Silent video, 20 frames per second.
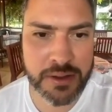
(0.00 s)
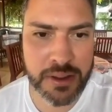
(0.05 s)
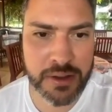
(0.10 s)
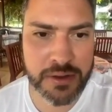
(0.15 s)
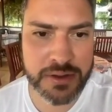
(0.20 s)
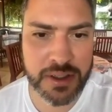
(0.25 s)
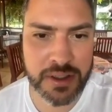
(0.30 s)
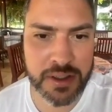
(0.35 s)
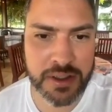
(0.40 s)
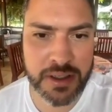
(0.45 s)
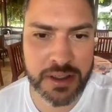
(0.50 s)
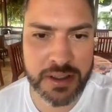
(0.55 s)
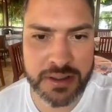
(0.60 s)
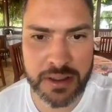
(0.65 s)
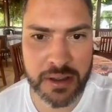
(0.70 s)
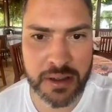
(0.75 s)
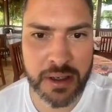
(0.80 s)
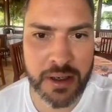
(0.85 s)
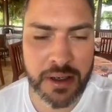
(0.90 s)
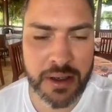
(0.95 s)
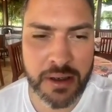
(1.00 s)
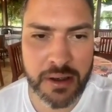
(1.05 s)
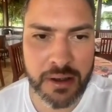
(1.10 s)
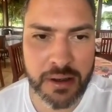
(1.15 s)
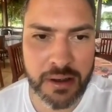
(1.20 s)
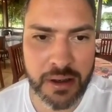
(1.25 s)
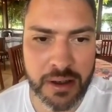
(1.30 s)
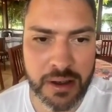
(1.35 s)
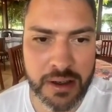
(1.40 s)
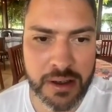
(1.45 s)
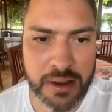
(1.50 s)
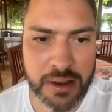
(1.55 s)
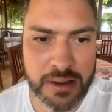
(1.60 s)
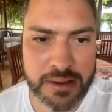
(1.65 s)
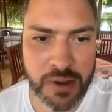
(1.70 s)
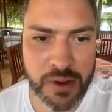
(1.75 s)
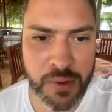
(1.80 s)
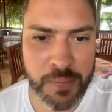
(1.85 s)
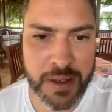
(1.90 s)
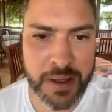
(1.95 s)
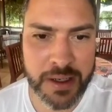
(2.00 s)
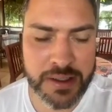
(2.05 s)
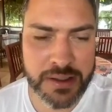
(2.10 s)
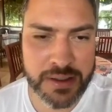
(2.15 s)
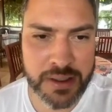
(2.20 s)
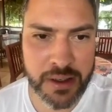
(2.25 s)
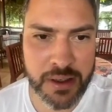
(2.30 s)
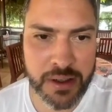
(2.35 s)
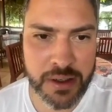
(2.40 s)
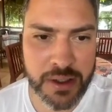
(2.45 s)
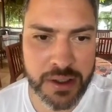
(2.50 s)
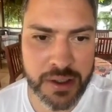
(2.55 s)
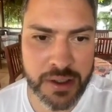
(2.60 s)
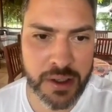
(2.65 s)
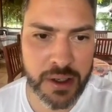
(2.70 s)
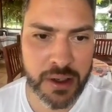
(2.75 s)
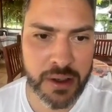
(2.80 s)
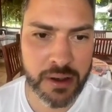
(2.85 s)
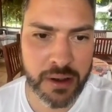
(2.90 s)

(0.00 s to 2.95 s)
Eu tenho certeza que são pareceres